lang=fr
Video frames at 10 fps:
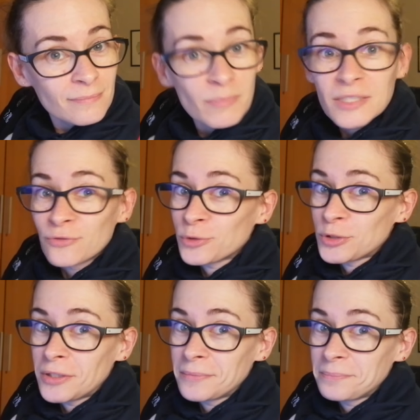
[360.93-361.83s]
mais ça
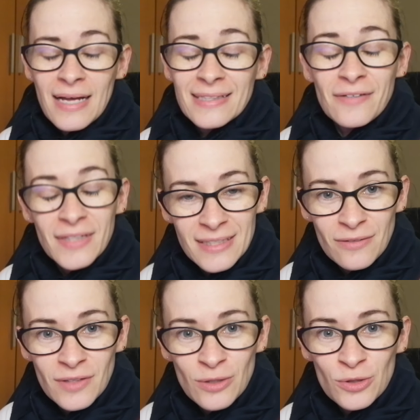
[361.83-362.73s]
fonctionne. À travers
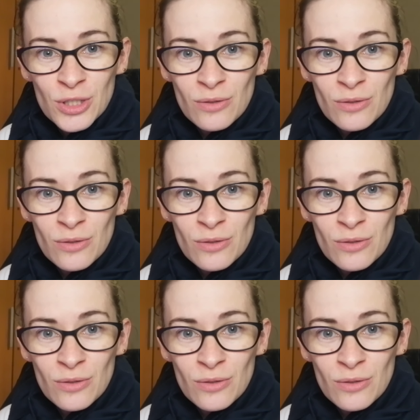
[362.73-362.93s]
cette vidéo,